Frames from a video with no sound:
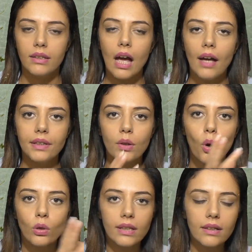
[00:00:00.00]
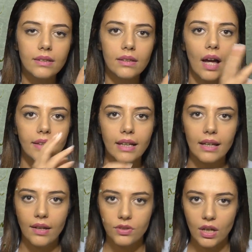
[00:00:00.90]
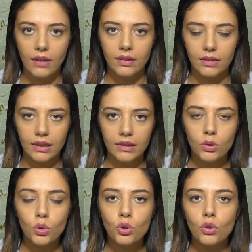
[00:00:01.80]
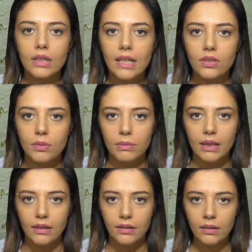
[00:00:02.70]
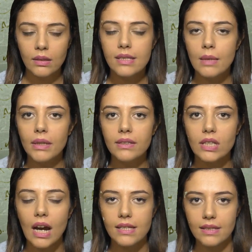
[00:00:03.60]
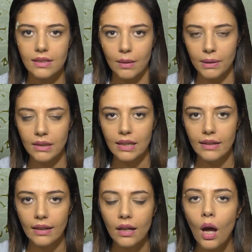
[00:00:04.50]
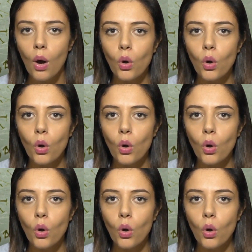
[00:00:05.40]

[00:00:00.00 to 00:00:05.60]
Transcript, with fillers: Yani orta katadan gelen canlıların küçük değişimlerinin zaman içerisinde birikerek